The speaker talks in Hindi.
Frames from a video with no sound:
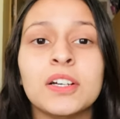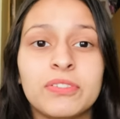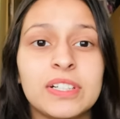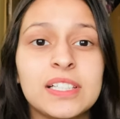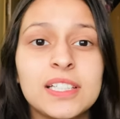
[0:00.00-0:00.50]

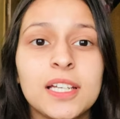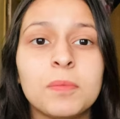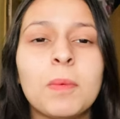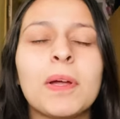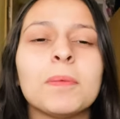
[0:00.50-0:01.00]
फर्स्ट ईयर में
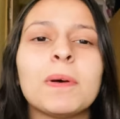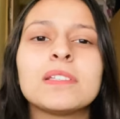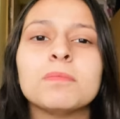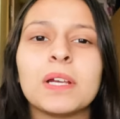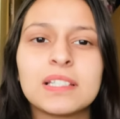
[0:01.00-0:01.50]
हमारे पास
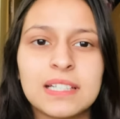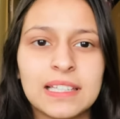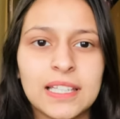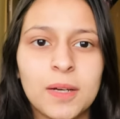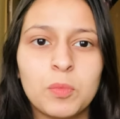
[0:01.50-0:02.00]
मिक्स
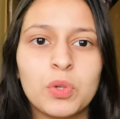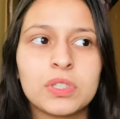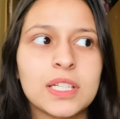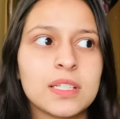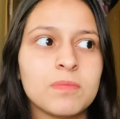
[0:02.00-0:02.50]
रहते हैं हम लोग
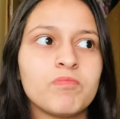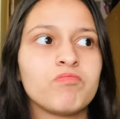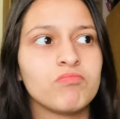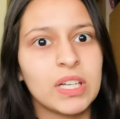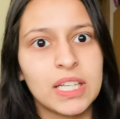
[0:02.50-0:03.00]
जैसे
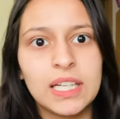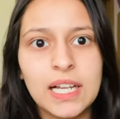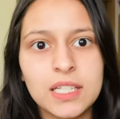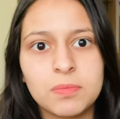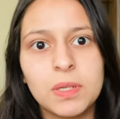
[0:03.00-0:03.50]
मेरी
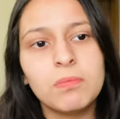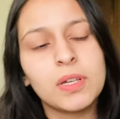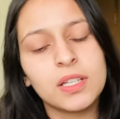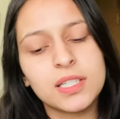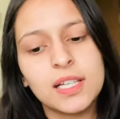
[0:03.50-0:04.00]
क्लास में
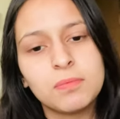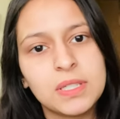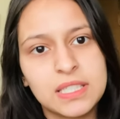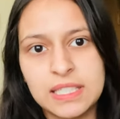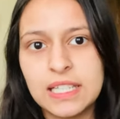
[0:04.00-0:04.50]
मेरे साथ मैं
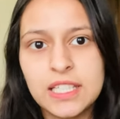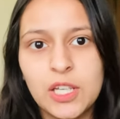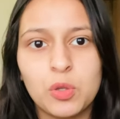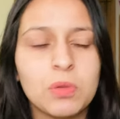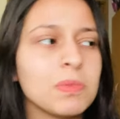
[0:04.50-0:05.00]
सी एस सी
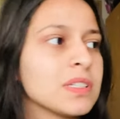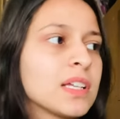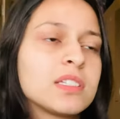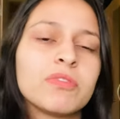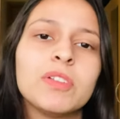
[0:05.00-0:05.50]
की तो मेरे साथ
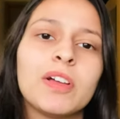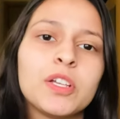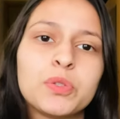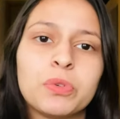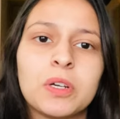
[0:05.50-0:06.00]
सिविल वाला
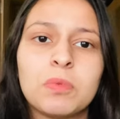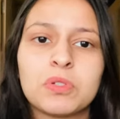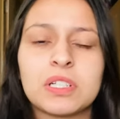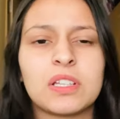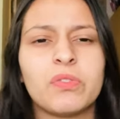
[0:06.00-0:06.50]
स्टूडेंट भी हो
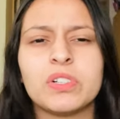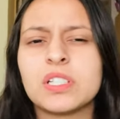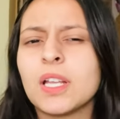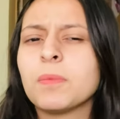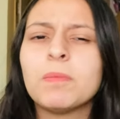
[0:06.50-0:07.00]
सकता है फर्स्ट
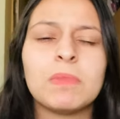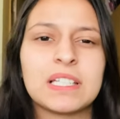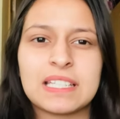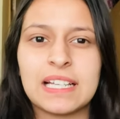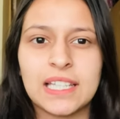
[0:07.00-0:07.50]
ईयर में
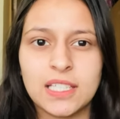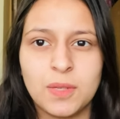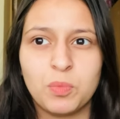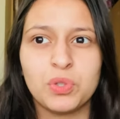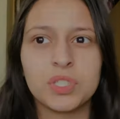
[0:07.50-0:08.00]
मिक्स रहता है
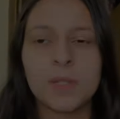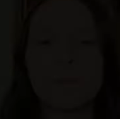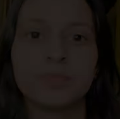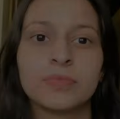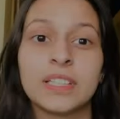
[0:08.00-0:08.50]
सब कुछ
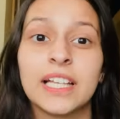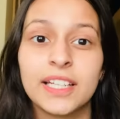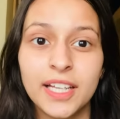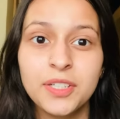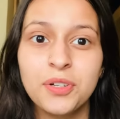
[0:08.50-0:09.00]
द
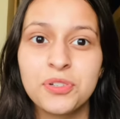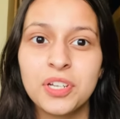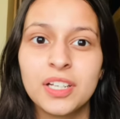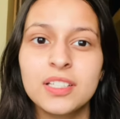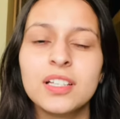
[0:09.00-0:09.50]
नेक्स्ट
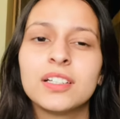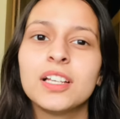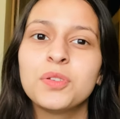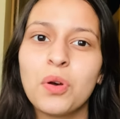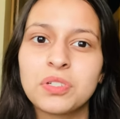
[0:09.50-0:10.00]
क्वेश्चन इज
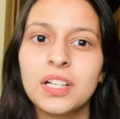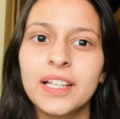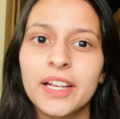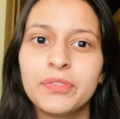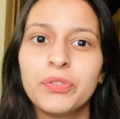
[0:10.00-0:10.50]
डज हॉस्टल
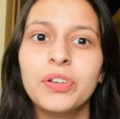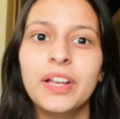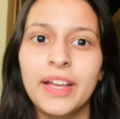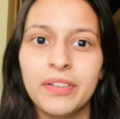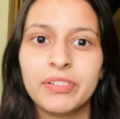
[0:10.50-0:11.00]
गेट फुल
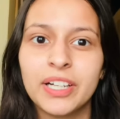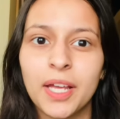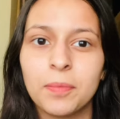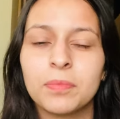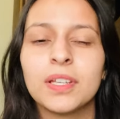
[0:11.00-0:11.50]
एवरी
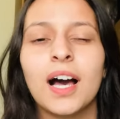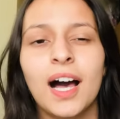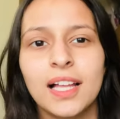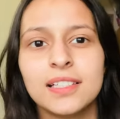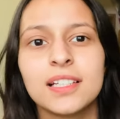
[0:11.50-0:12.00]
टाइम द
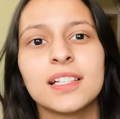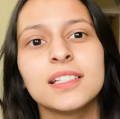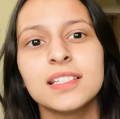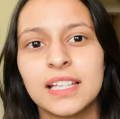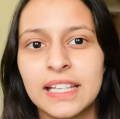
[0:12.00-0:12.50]
आंसर
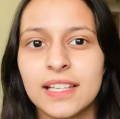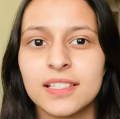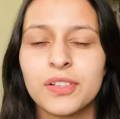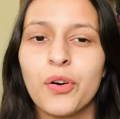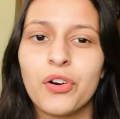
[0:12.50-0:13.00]
इज
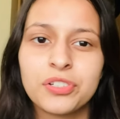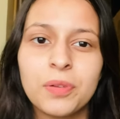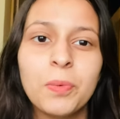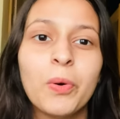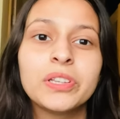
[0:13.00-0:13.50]
येस हॉस्टल
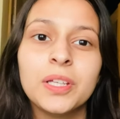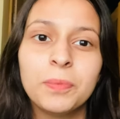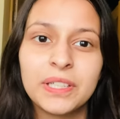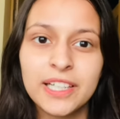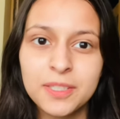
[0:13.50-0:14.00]
में बहुत
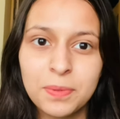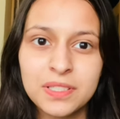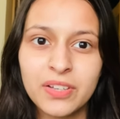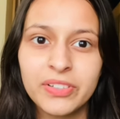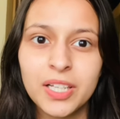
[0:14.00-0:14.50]
लिमिटेड
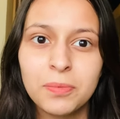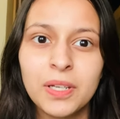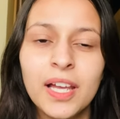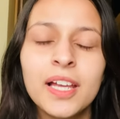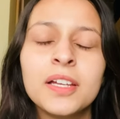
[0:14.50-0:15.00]
स्पेस अवेलेबल
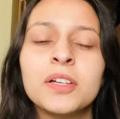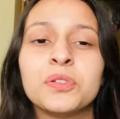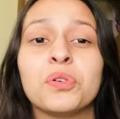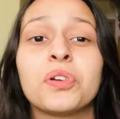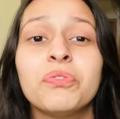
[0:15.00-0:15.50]
है
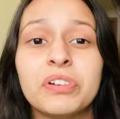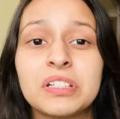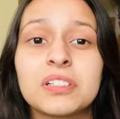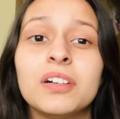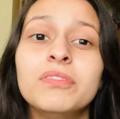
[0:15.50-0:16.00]
जो कि
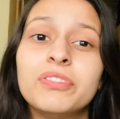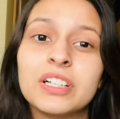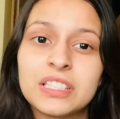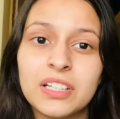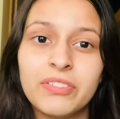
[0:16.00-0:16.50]
फर्स्ट कम
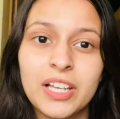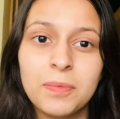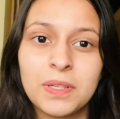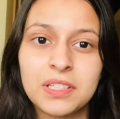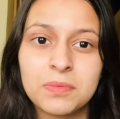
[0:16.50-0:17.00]
फर्स्ट सर्व वाले
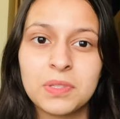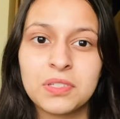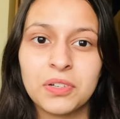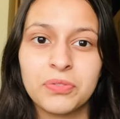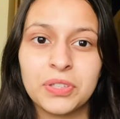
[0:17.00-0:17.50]
बेसिस में
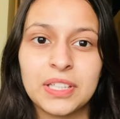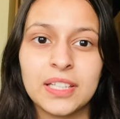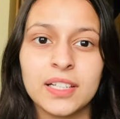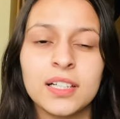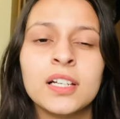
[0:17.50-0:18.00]
सर्व होती
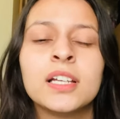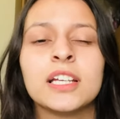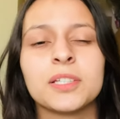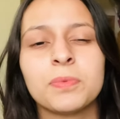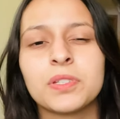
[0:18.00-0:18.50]
है
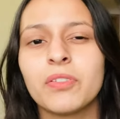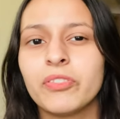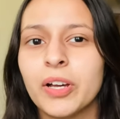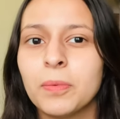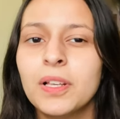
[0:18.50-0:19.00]
इसमें सिर्फ
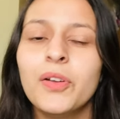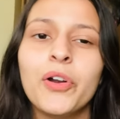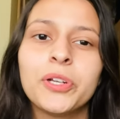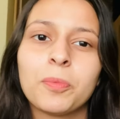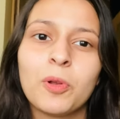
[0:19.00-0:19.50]
डबल और
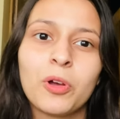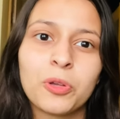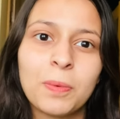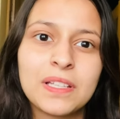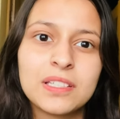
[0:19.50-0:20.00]
ट्रिपल
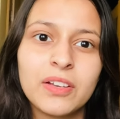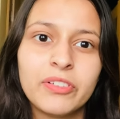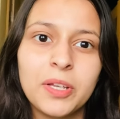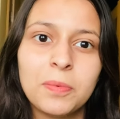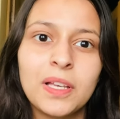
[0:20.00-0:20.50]
ऑक्यूपेंसी
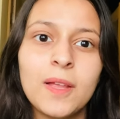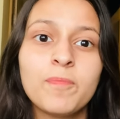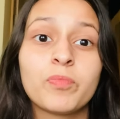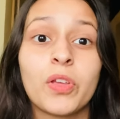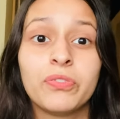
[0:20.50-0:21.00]
अवेलेबल है
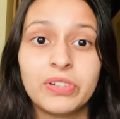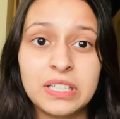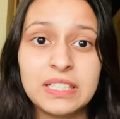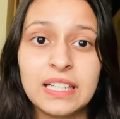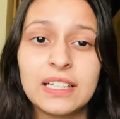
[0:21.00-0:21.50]

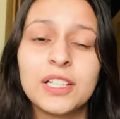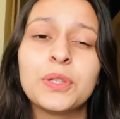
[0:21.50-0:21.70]
फर्स्ट ईयर के लिए